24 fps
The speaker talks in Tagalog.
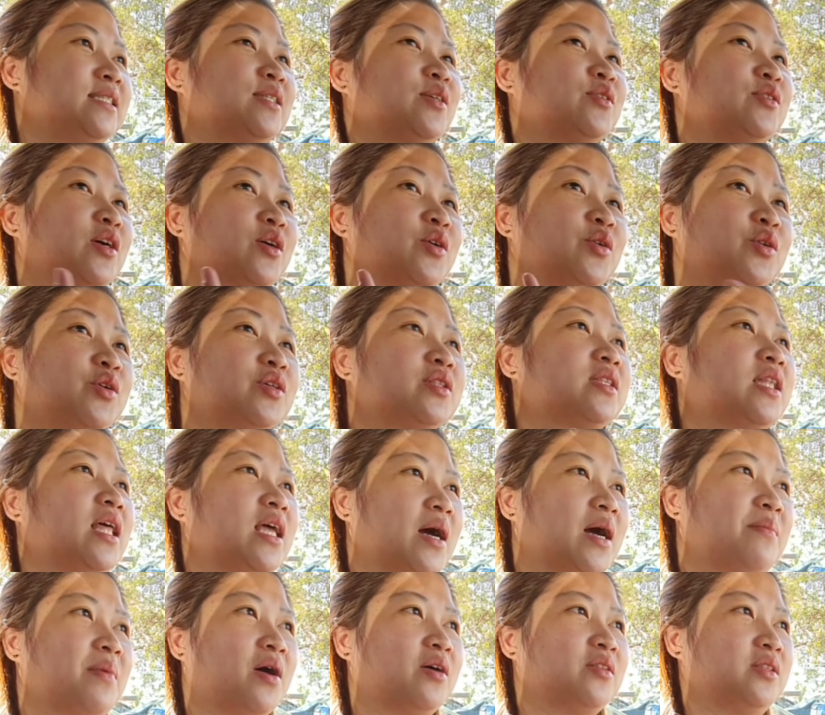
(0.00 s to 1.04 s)
So the good thing
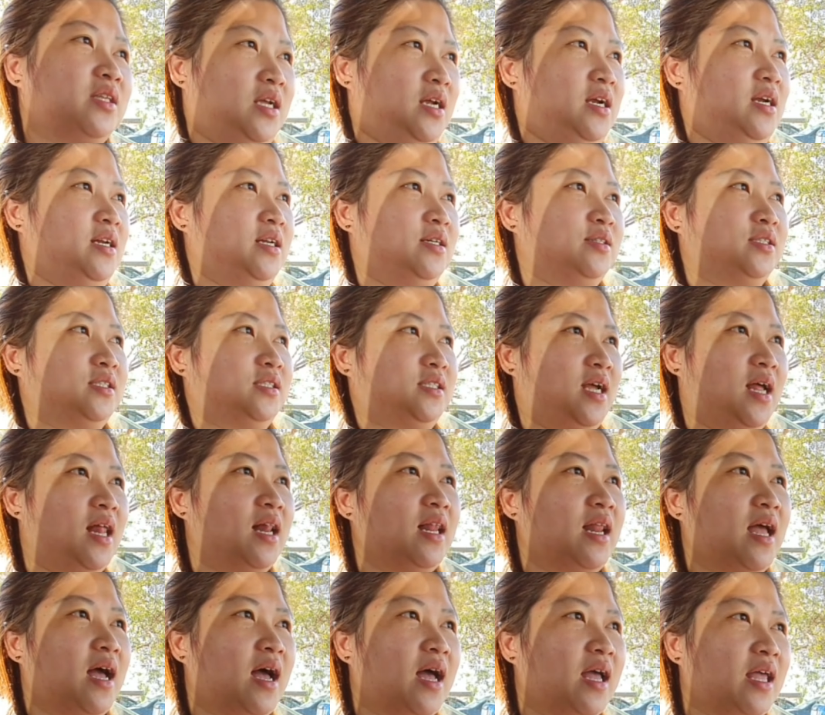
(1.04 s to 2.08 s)
about here in
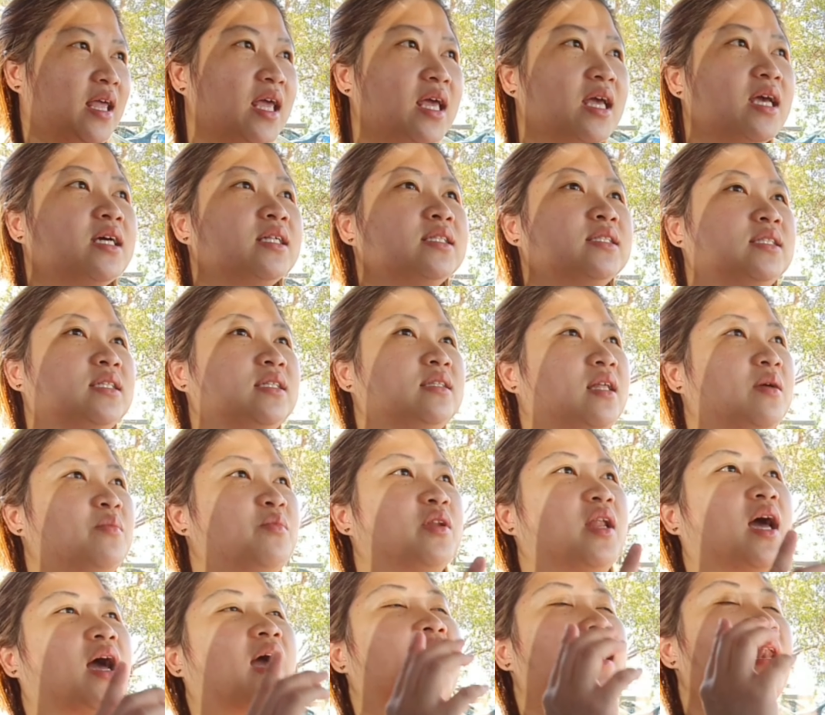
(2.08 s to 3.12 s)
Australia is hindi mo
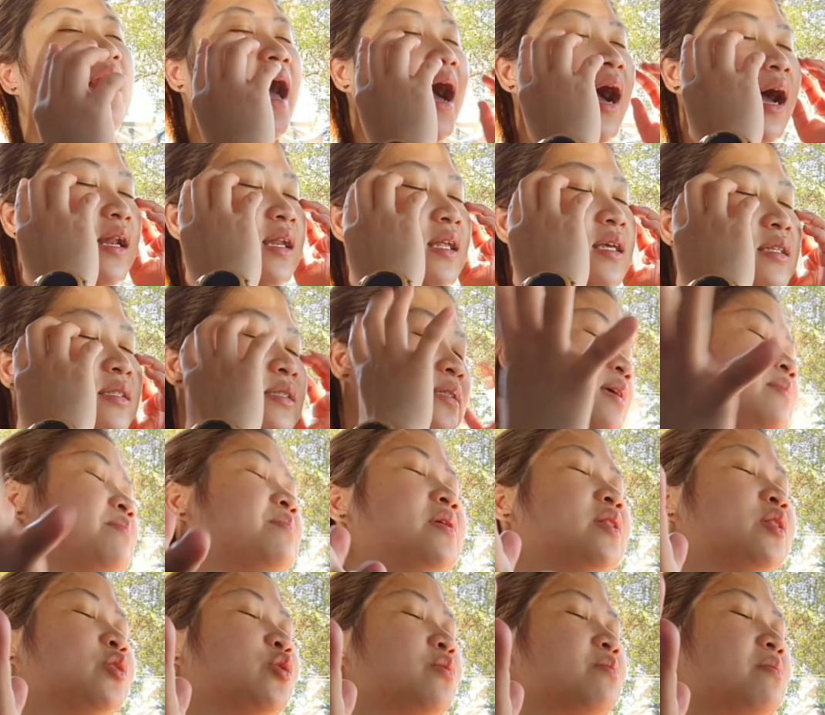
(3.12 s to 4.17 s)
na kailangan
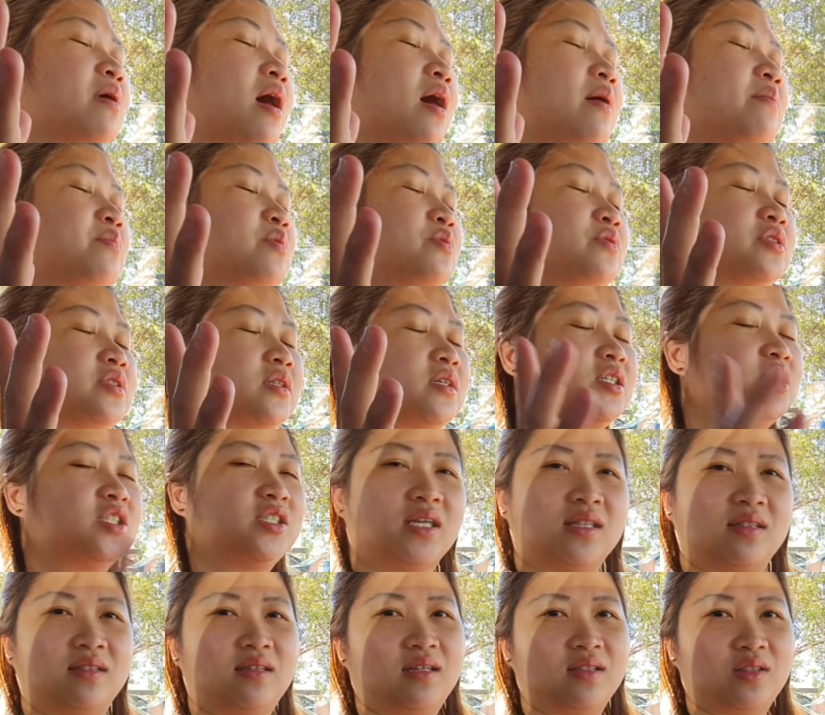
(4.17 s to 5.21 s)
isipin tong mga booster
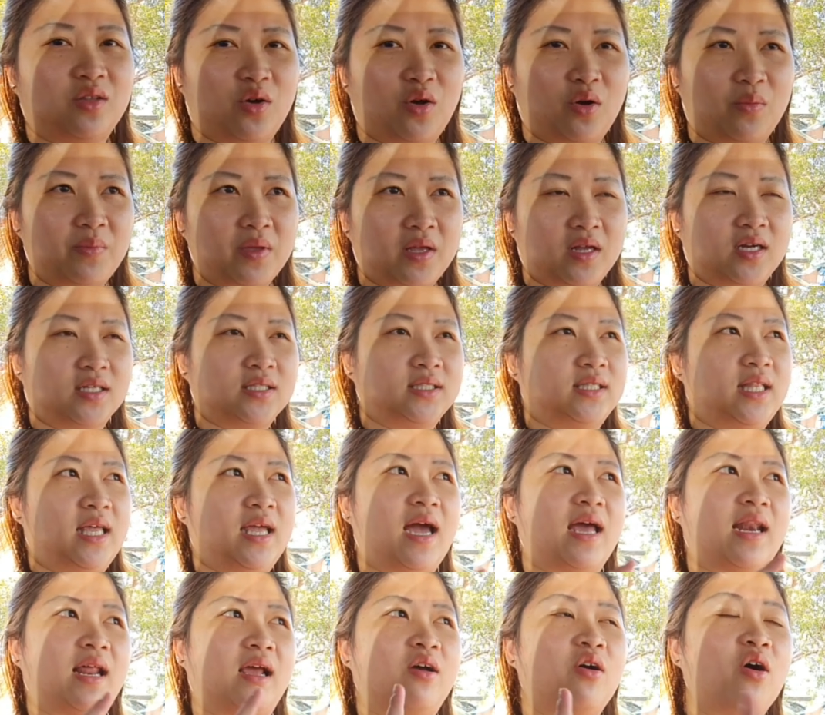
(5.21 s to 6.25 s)
shot na to because they
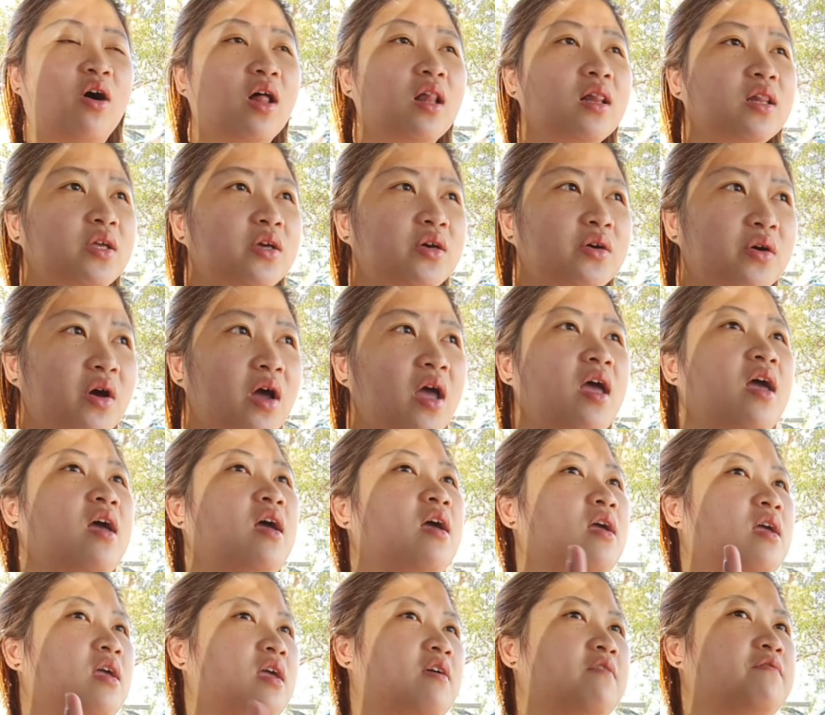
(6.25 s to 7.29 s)
gonna call you
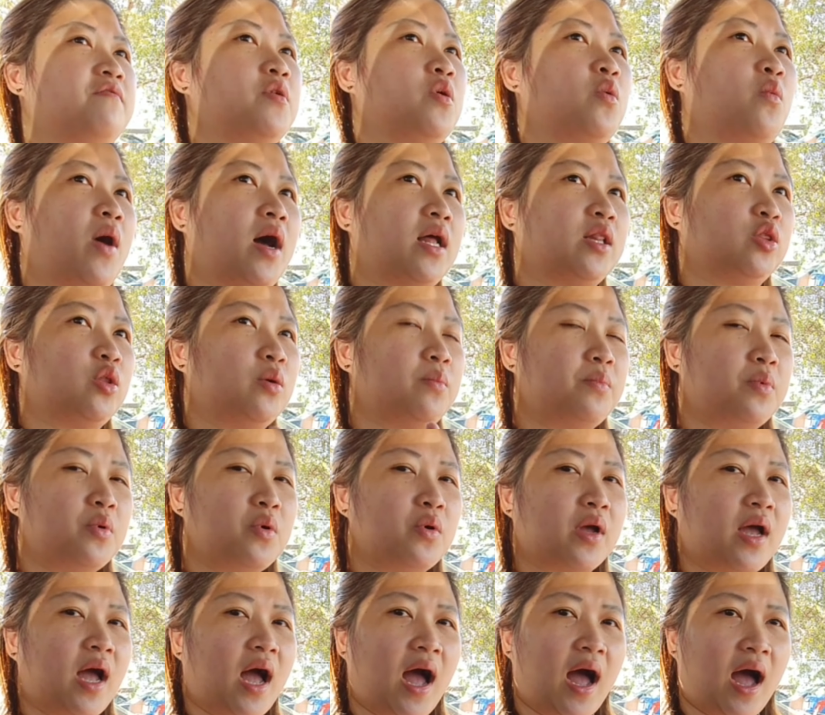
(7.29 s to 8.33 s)
if you want to
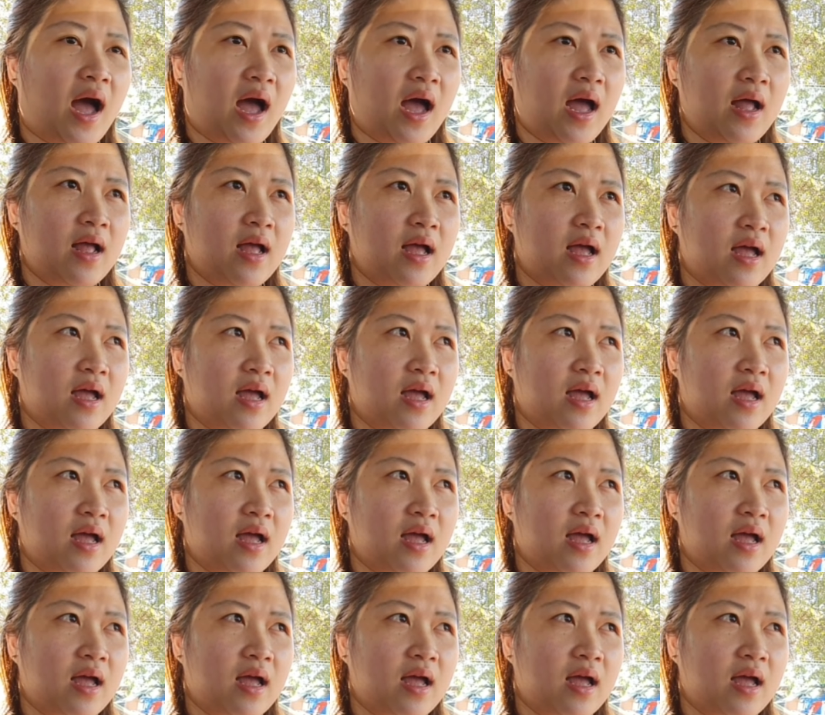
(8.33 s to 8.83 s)
book a